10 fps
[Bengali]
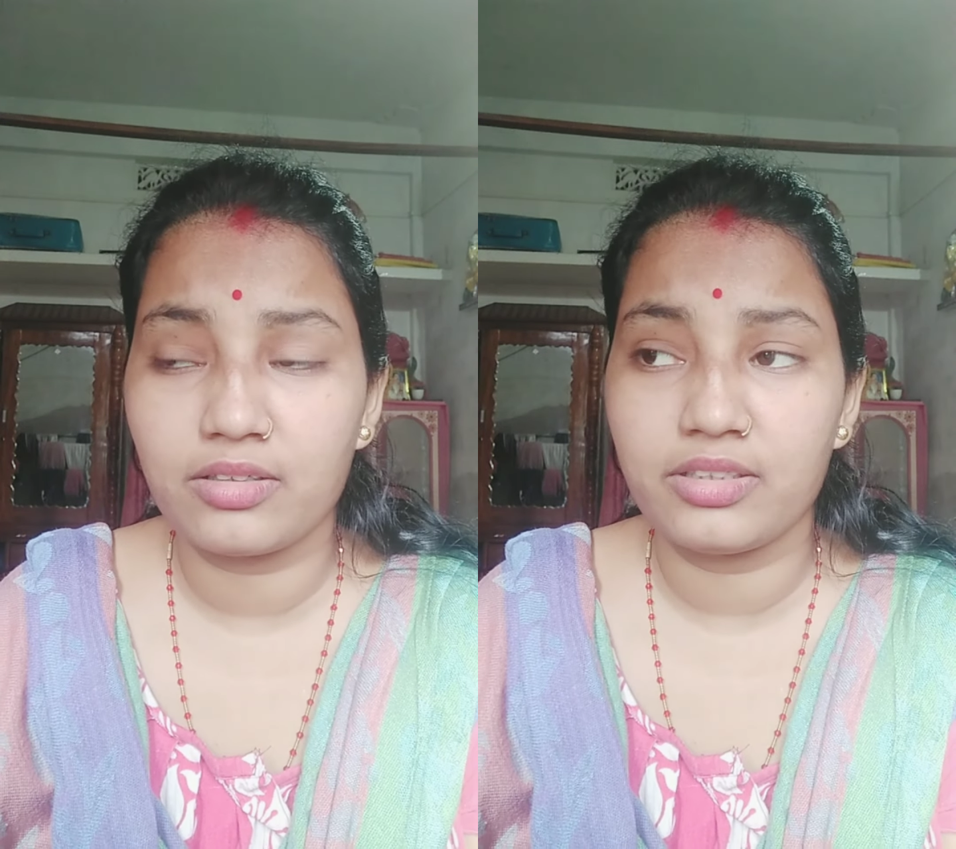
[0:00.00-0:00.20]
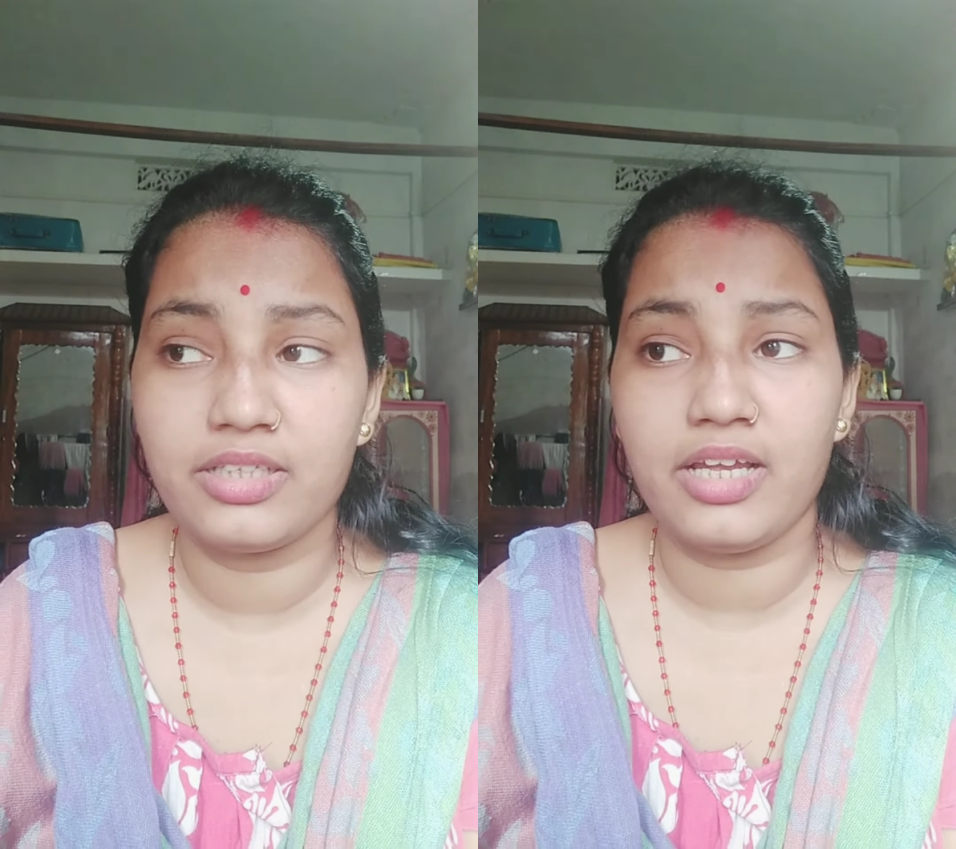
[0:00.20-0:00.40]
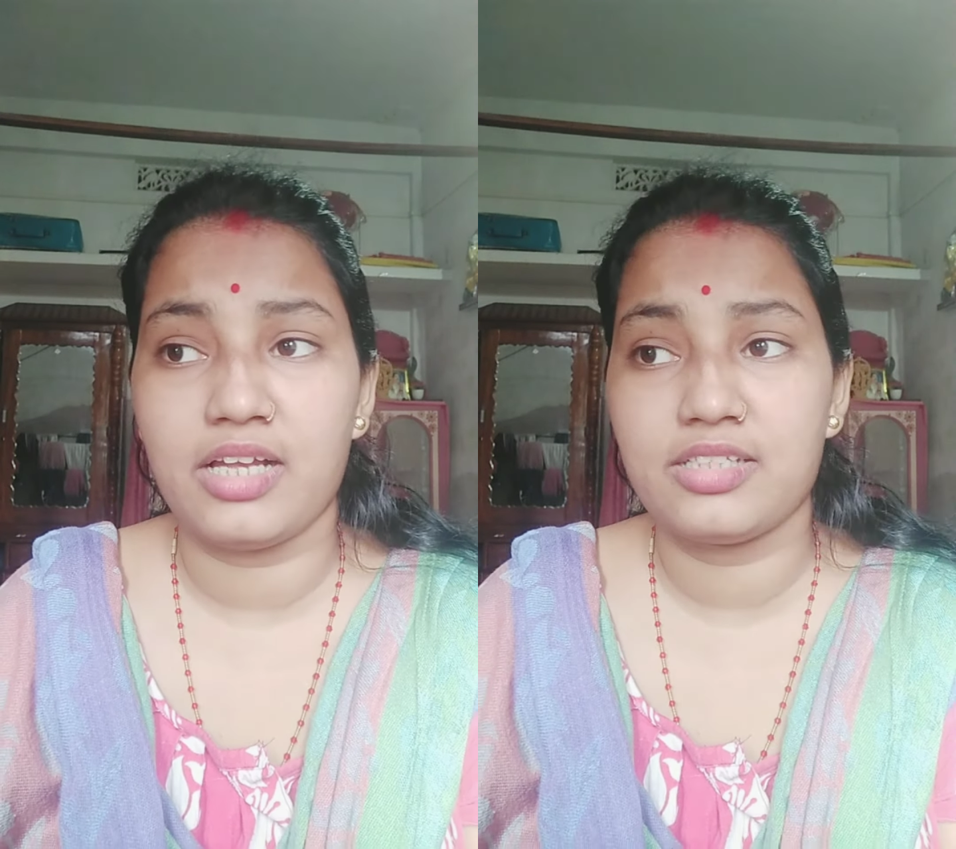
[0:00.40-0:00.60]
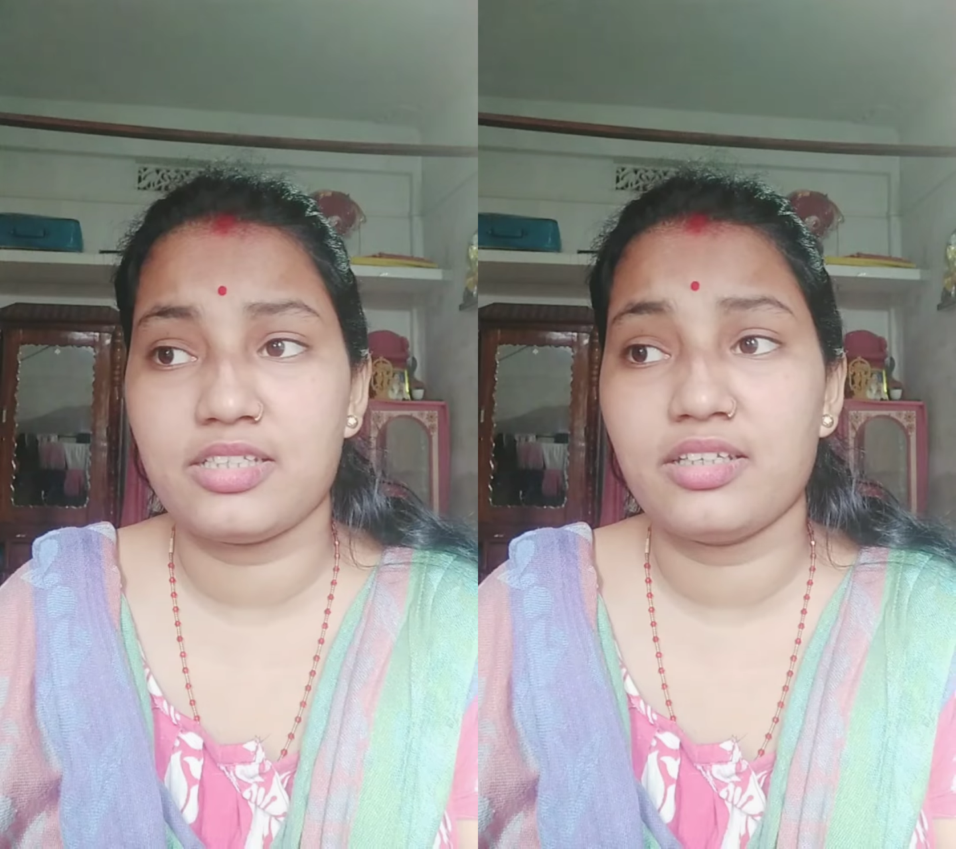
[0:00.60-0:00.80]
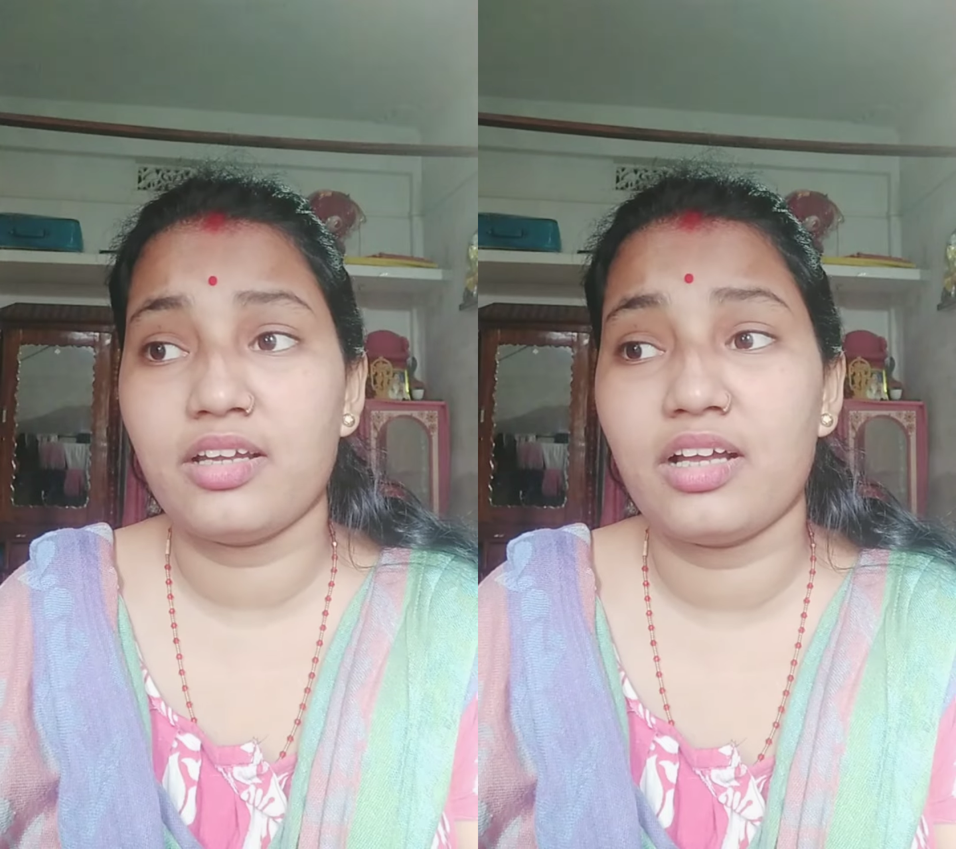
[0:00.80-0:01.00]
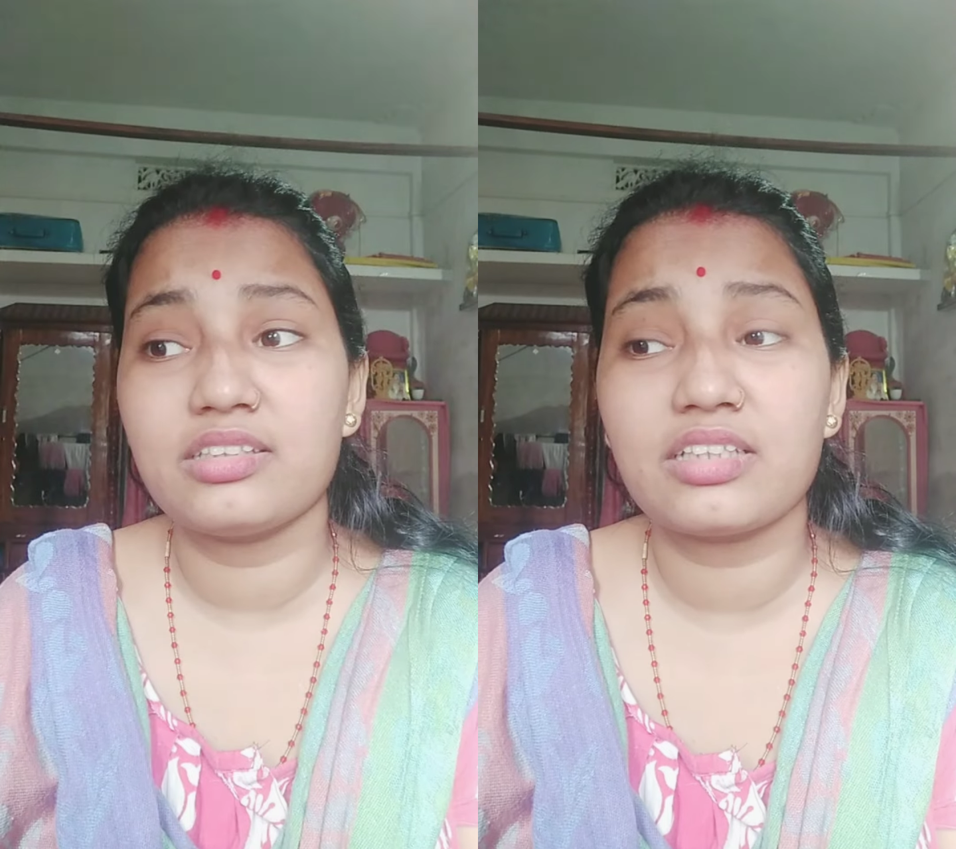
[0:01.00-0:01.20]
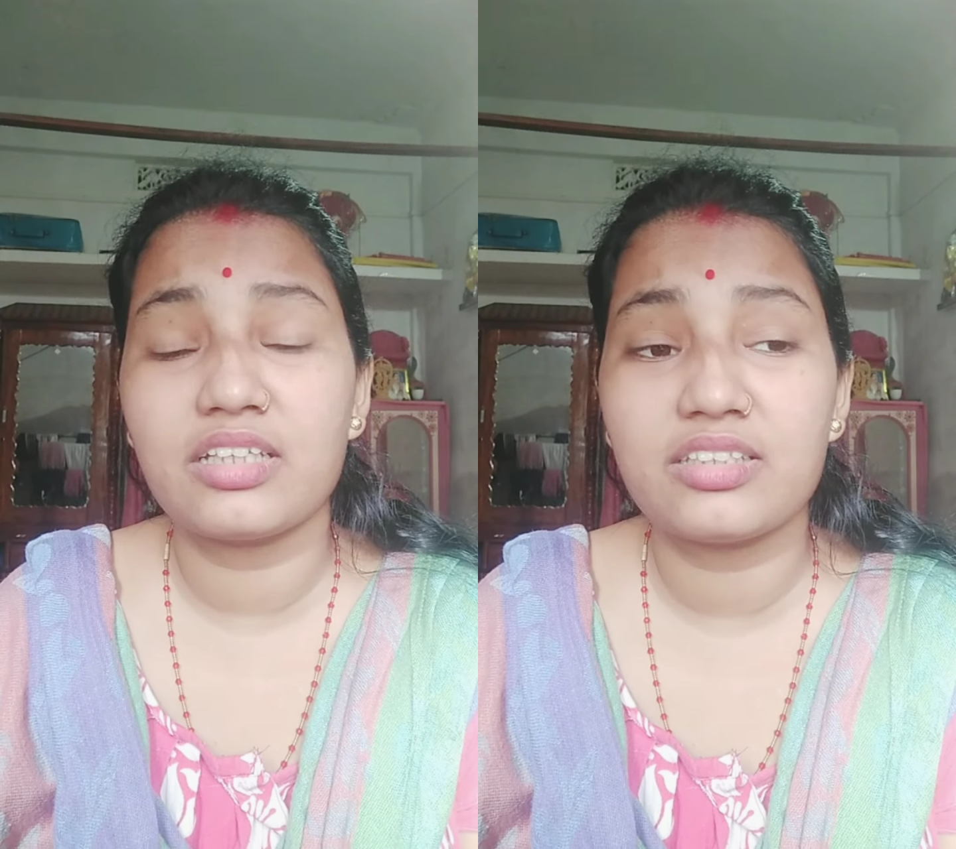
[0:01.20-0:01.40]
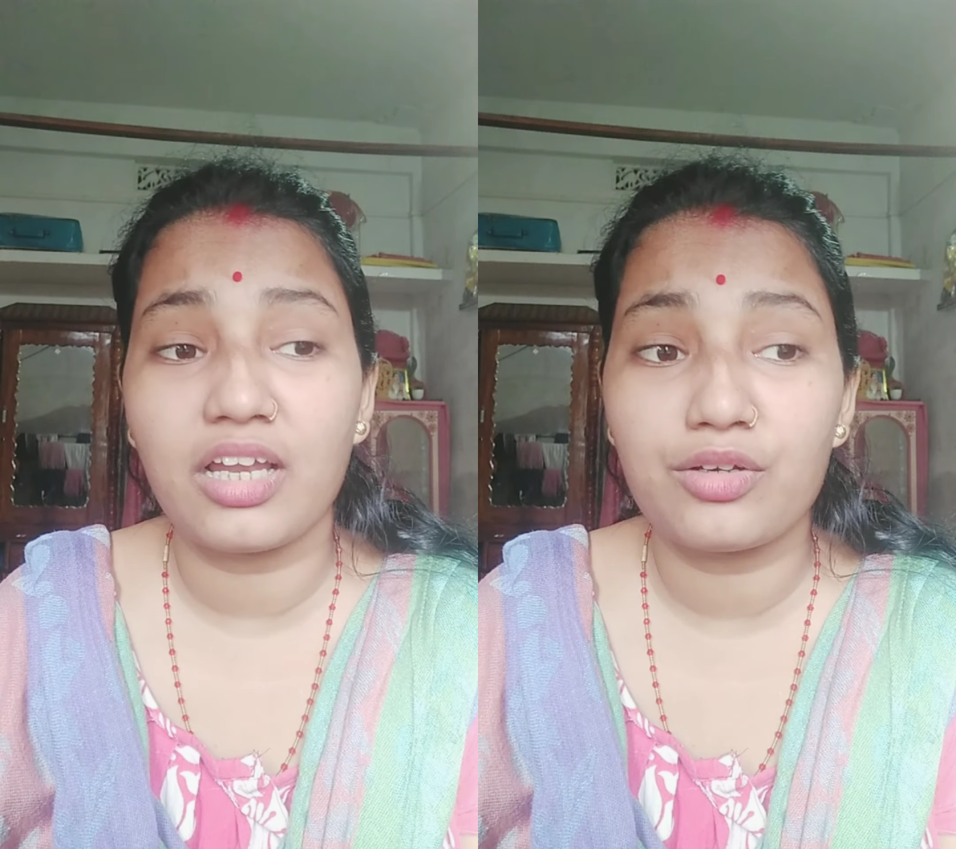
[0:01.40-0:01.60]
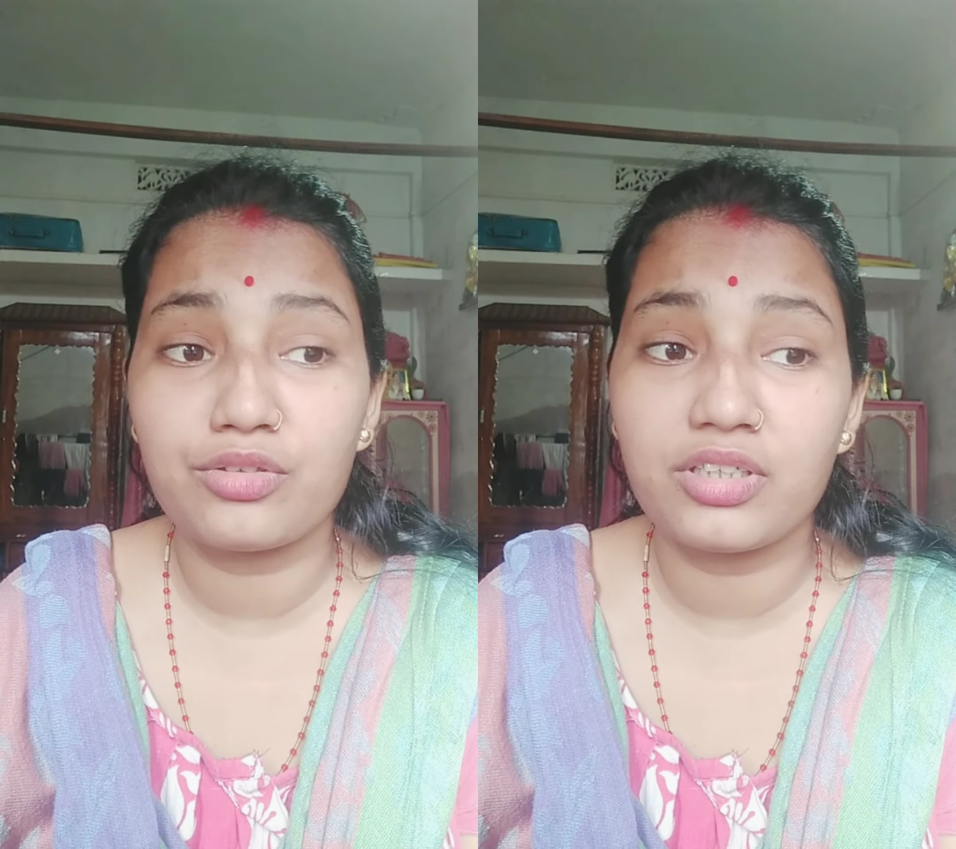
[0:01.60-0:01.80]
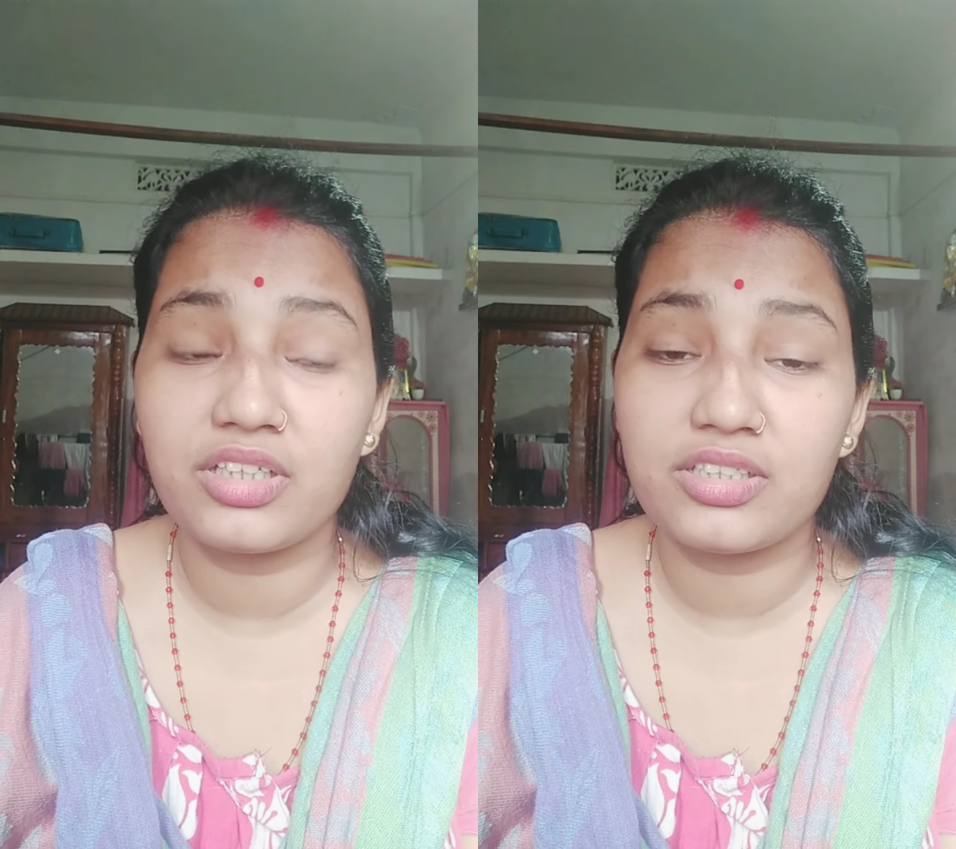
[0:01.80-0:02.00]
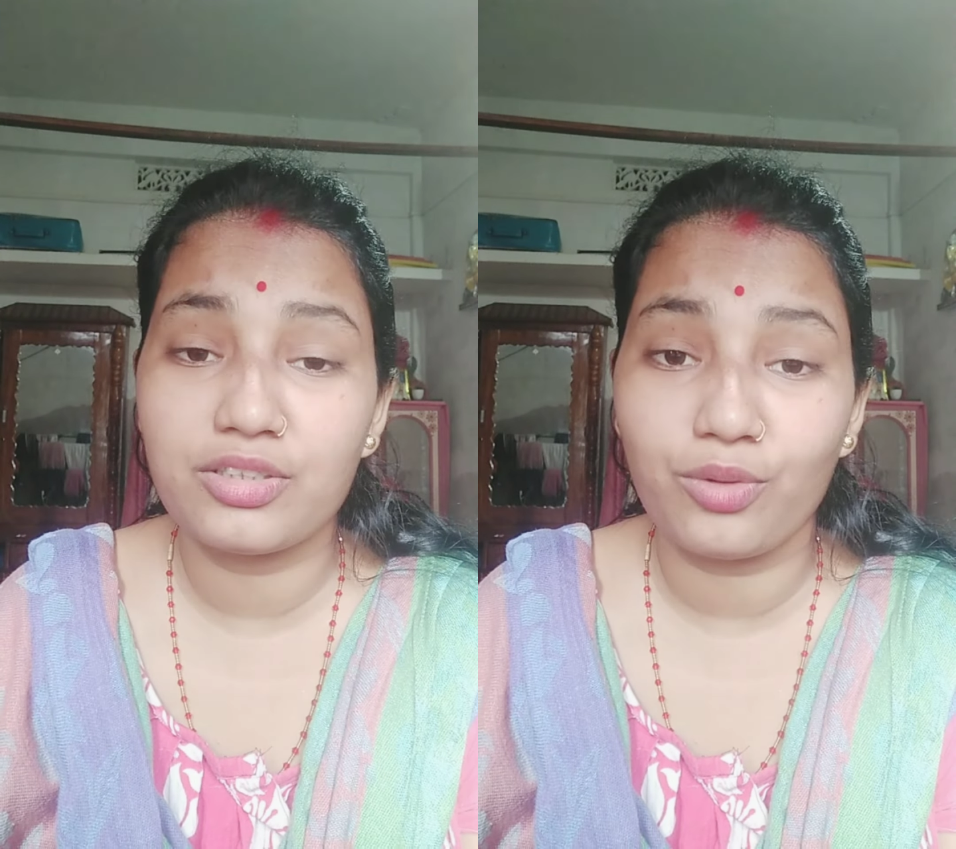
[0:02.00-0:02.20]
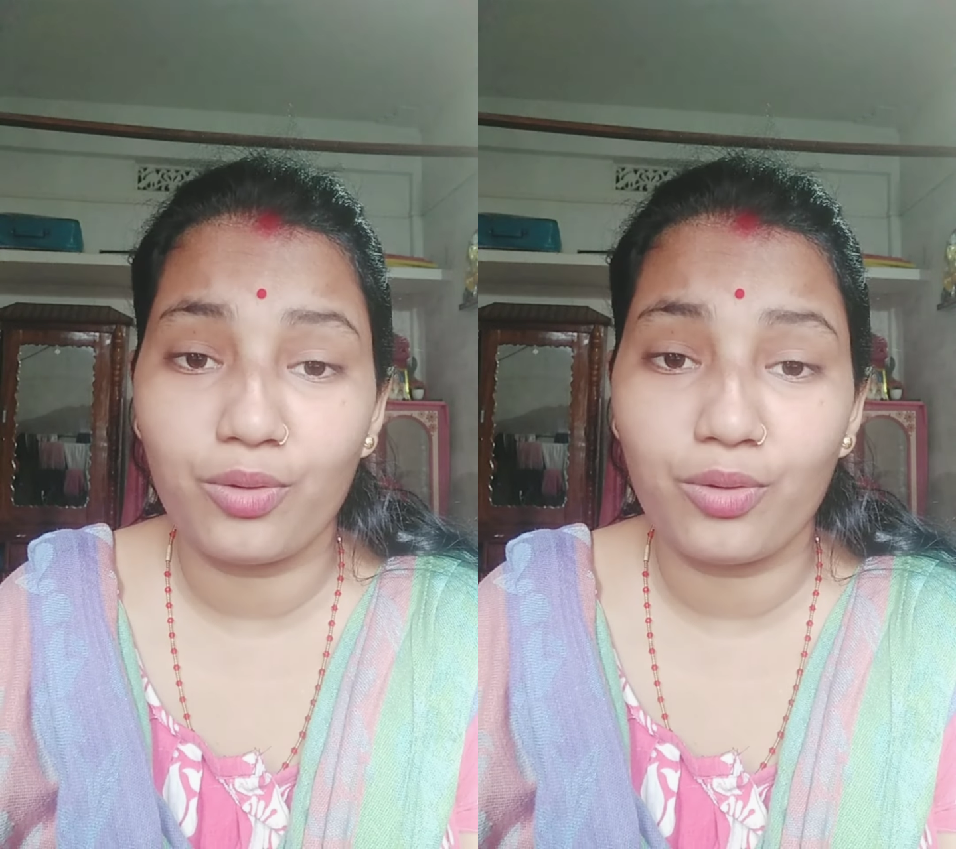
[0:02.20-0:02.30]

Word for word: নিয়ে আসেনি আজকে চারোদিকে যে